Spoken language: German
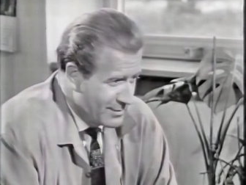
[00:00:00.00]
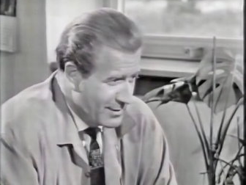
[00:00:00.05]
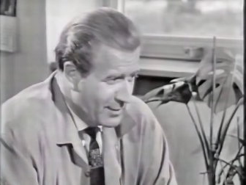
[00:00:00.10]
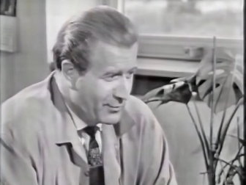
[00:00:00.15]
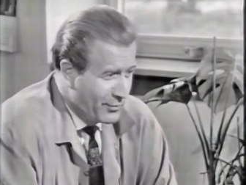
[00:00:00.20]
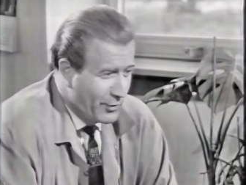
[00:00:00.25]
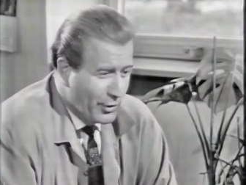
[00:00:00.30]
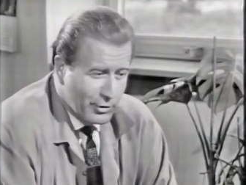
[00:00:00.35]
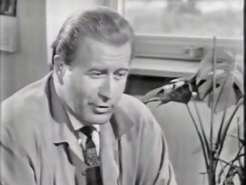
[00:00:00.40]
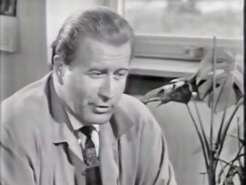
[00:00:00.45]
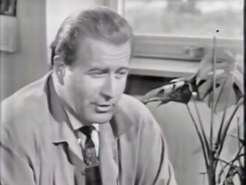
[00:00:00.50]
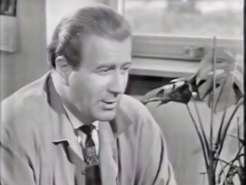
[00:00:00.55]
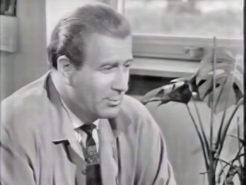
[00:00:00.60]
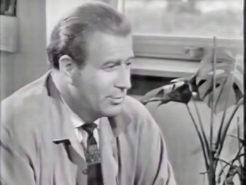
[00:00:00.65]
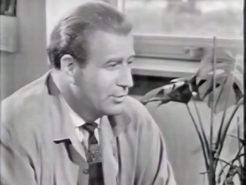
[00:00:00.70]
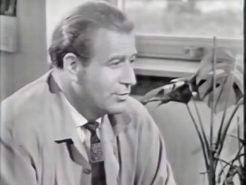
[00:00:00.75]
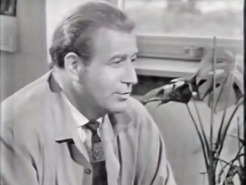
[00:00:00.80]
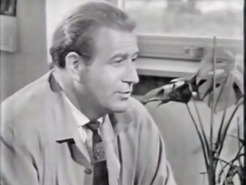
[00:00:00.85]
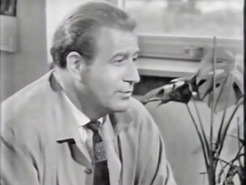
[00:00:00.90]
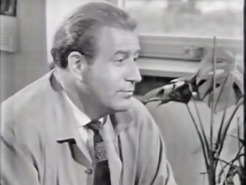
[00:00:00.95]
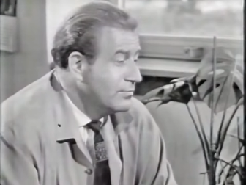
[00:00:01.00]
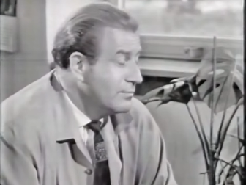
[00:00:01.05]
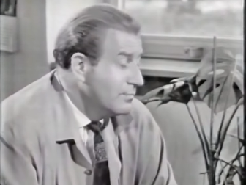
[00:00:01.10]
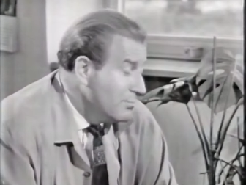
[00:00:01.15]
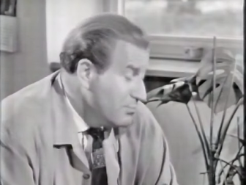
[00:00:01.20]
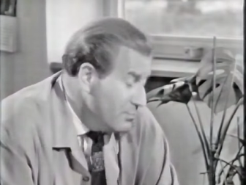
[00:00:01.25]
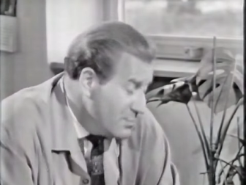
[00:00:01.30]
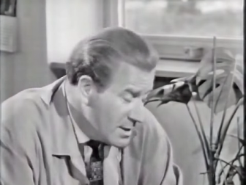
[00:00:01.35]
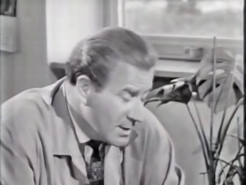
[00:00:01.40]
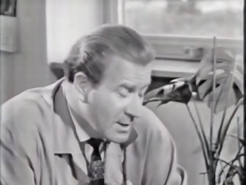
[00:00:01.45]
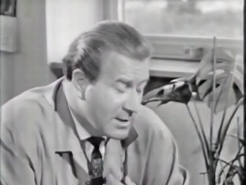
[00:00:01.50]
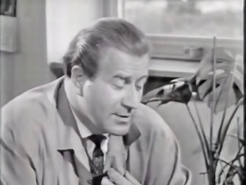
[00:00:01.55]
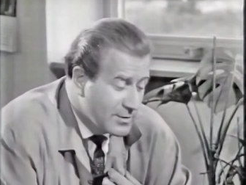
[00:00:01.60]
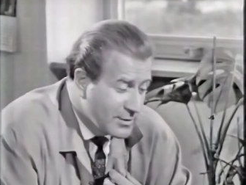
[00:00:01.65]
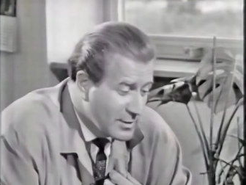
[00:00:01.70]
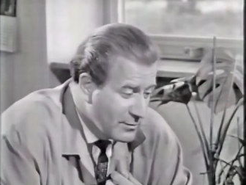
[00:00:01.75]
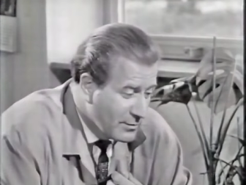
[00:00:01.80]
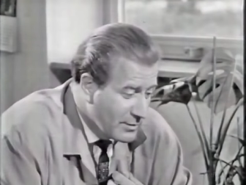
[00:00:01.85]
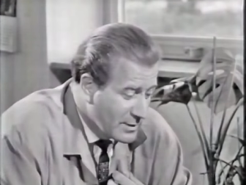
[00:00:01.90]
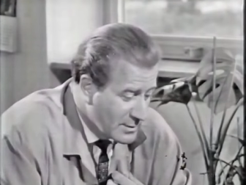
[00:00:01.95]
sehr fördert, aber ich, mir geht es
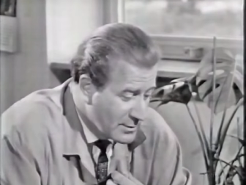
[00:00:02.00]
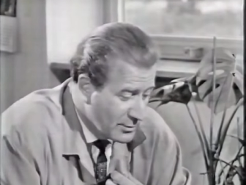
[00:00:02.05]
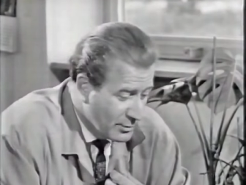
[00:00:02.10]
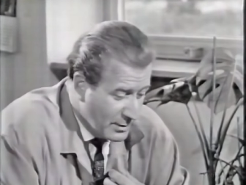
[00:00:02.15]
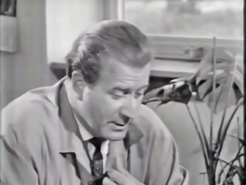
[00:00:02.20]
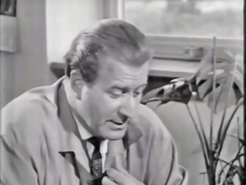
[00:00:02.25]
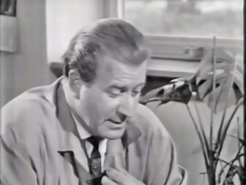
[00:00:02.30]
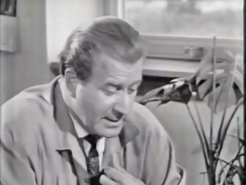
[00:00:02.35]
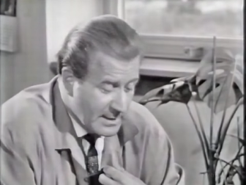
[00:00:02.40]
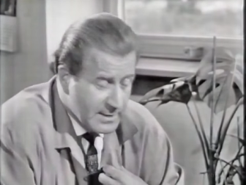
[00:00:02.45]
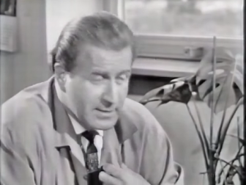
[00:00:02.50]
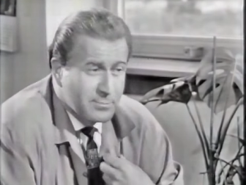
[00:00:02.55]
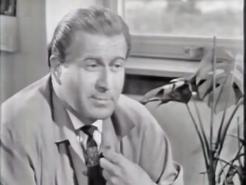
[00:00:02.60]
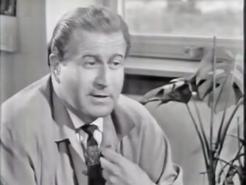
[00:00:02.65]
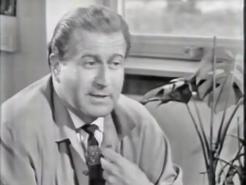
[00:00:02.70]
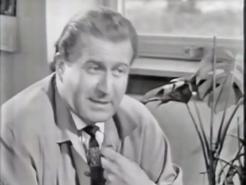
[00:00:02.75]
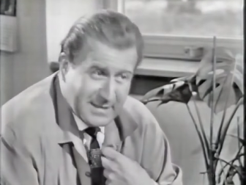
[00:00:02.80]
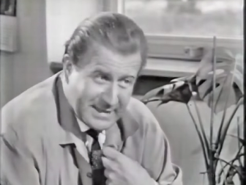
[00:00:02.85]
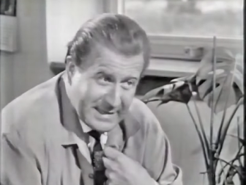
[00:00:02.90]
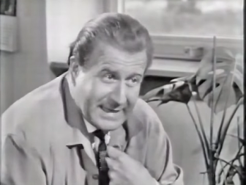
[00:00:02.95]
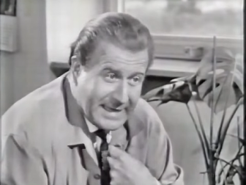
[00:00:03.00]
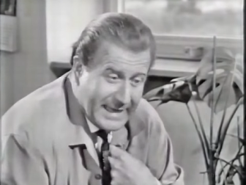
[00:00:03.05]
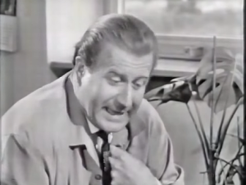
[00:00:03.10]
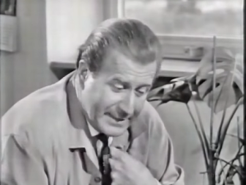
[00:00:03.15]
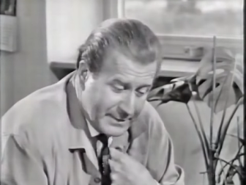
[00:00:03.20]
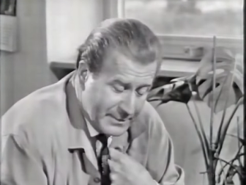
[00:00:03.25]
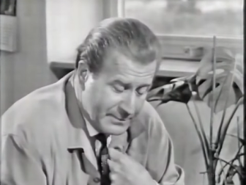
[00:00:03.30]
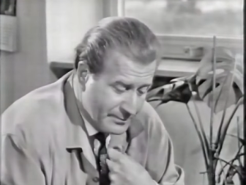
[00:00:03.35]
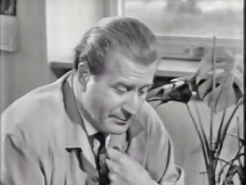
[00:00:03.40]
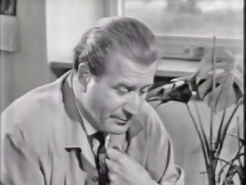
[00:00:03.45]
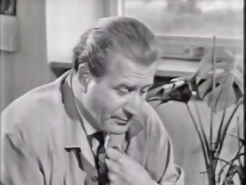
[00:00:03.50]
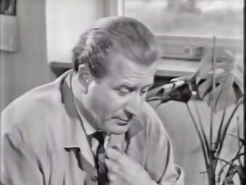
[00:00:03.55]
jedenfalls so, erstmal das sehr gerne.